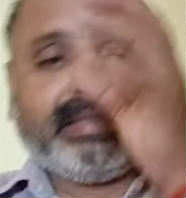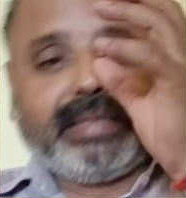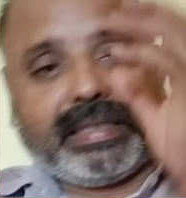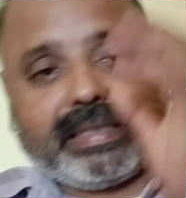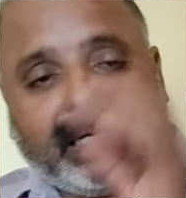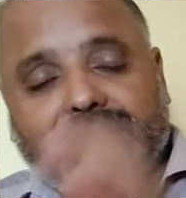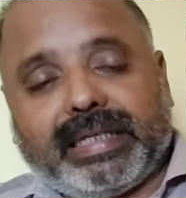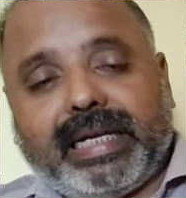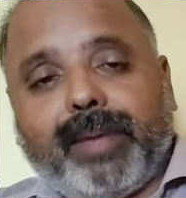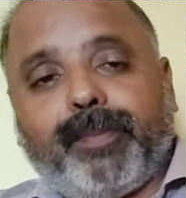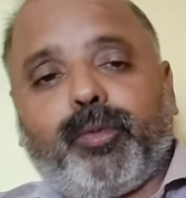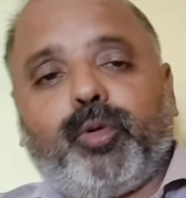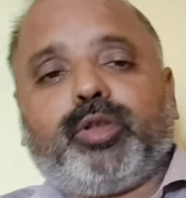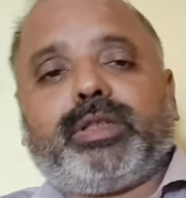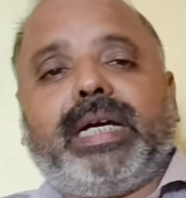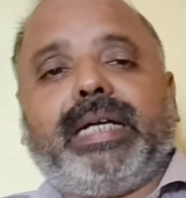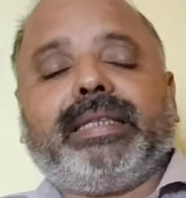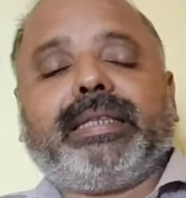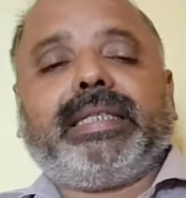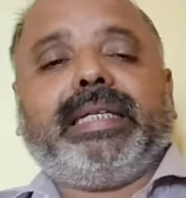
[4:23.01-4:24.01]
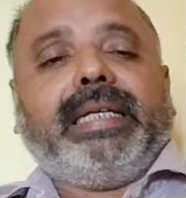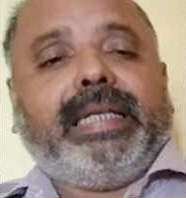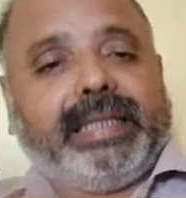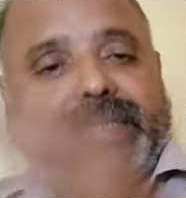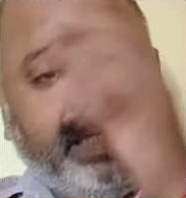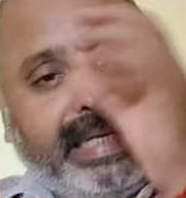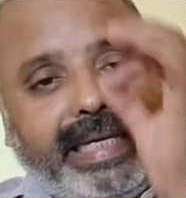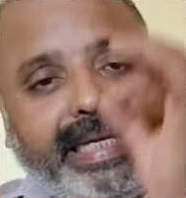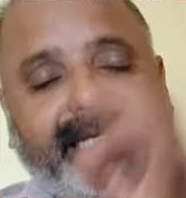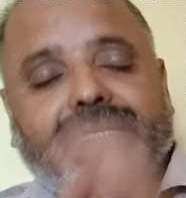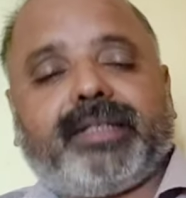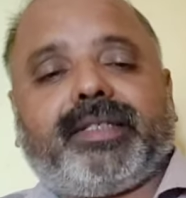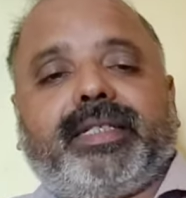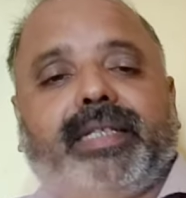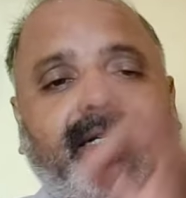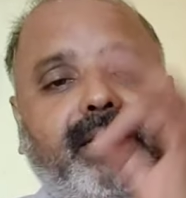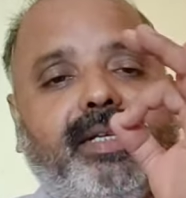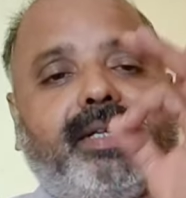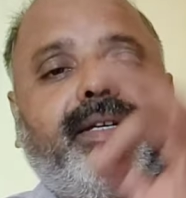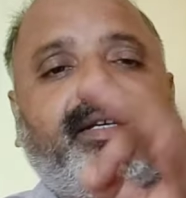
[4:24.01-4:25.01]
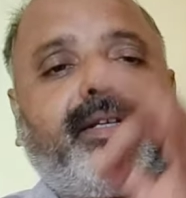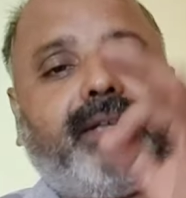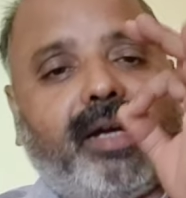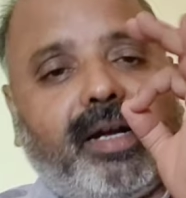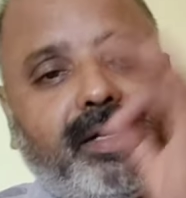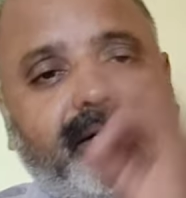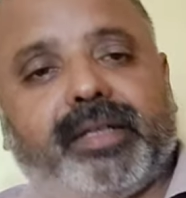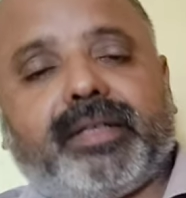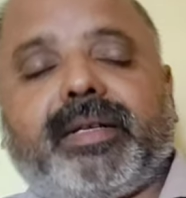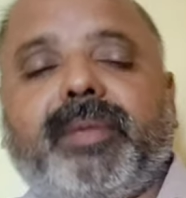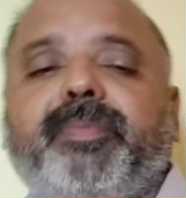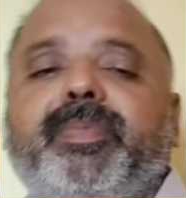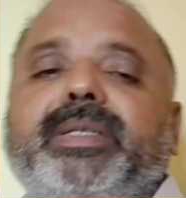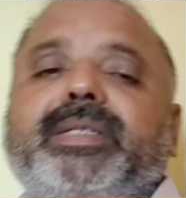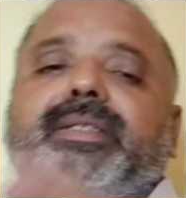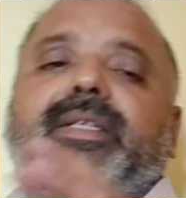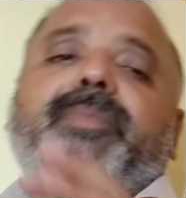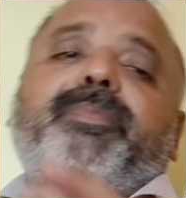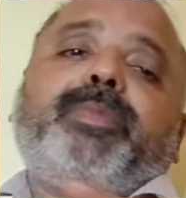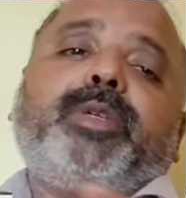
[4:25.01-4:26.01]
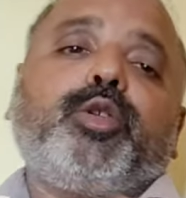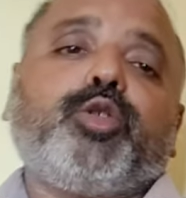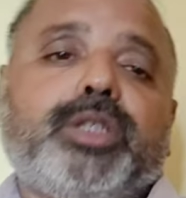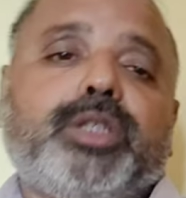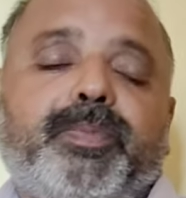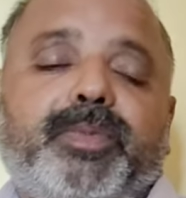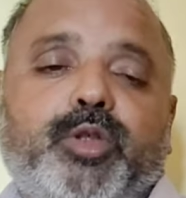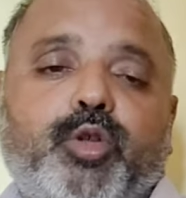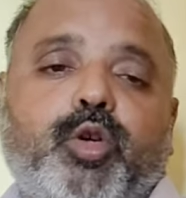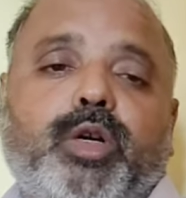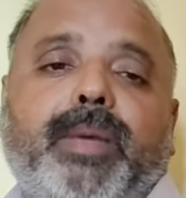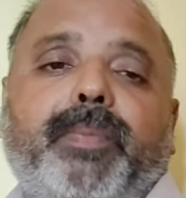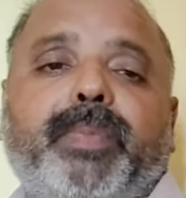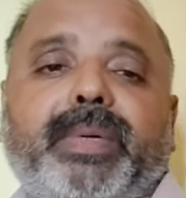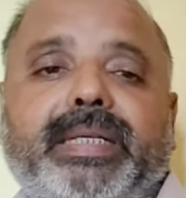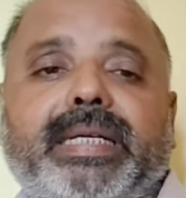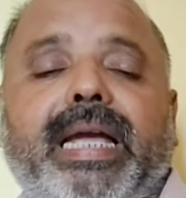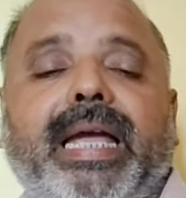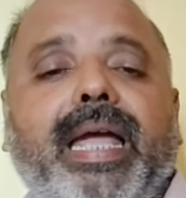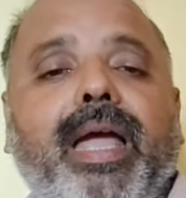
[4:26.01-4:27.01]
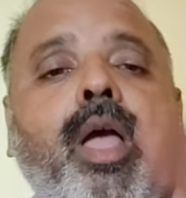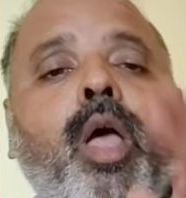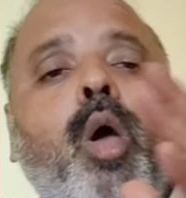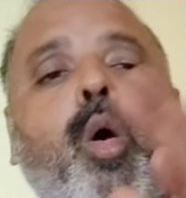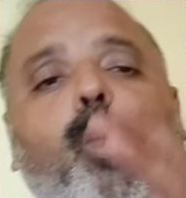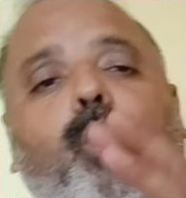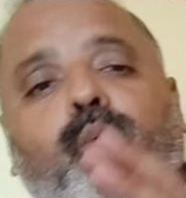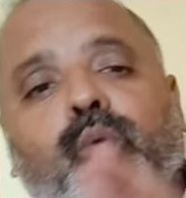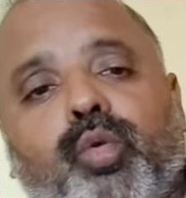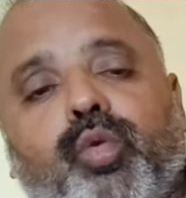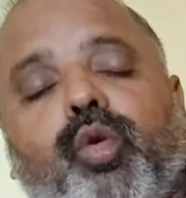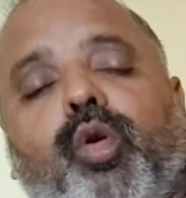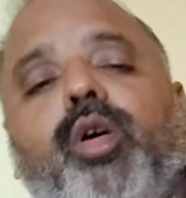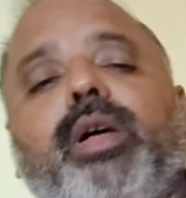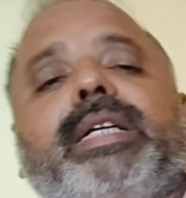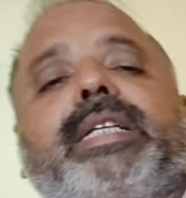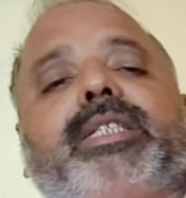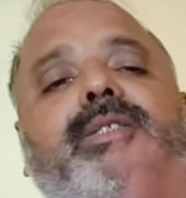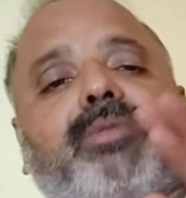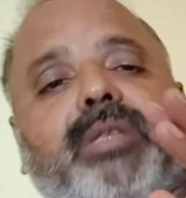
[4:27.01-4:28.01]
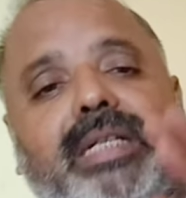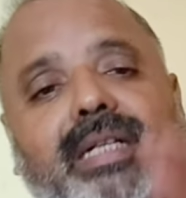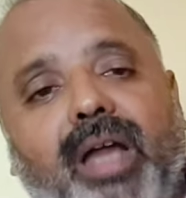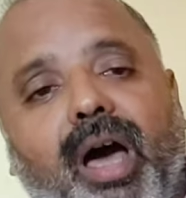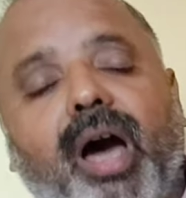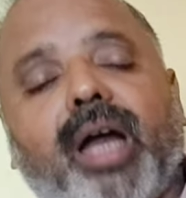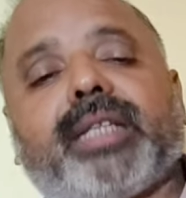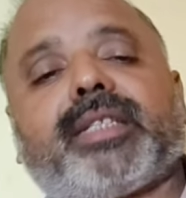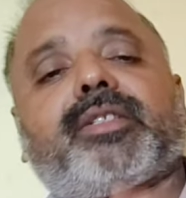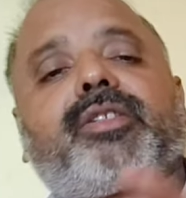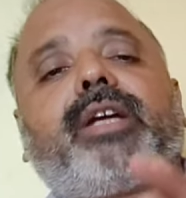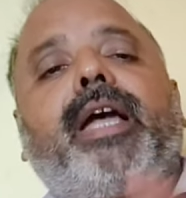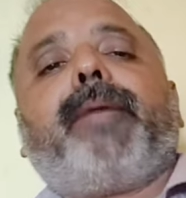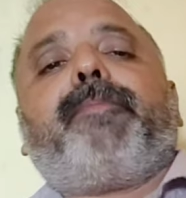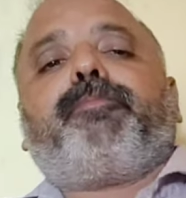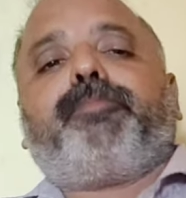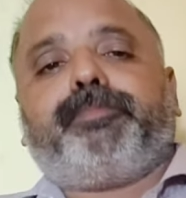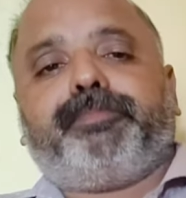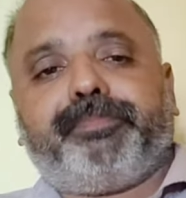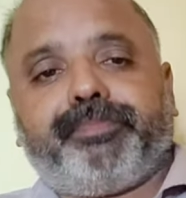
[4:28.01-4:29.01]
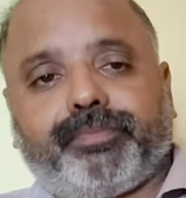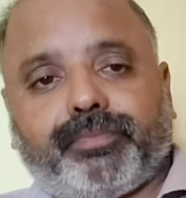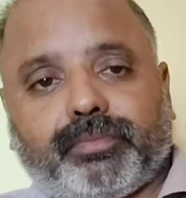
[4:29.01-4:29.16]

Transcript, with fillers: जैसा कि आप लोग जानते हैं कि एक से लेकर के हंड्रेड कंपनीज तक ब्लू चिप जो कंपनियां हैं उनको इस लार्ज कैप